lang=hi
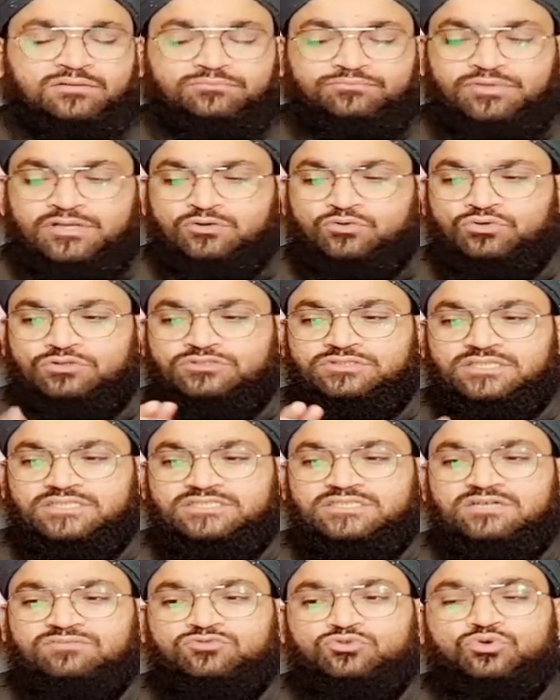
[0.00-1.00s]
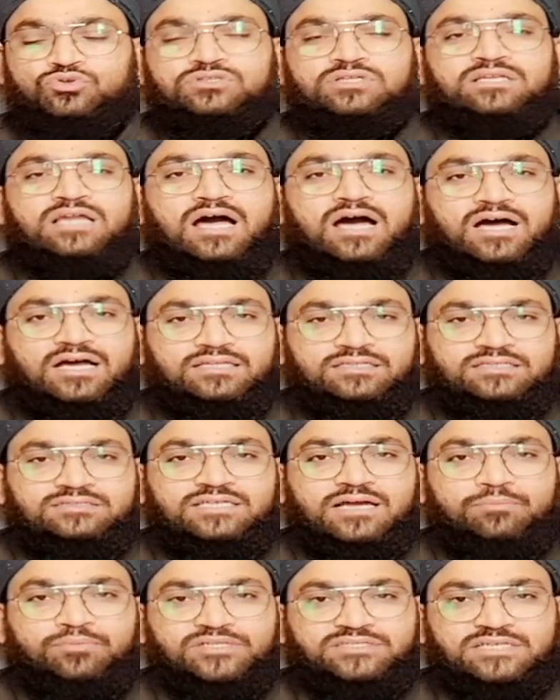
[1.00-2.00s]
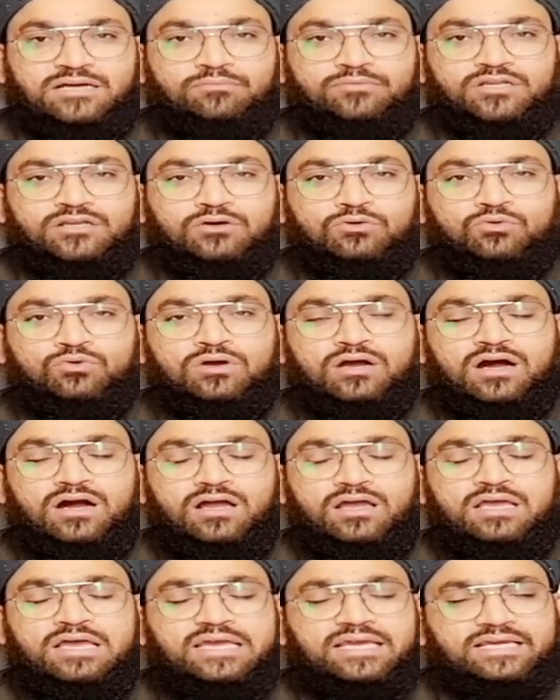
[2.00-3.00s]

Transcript: बिल्कुल सिर्फ दो तीन अहादीस आपके सामने रखूंगा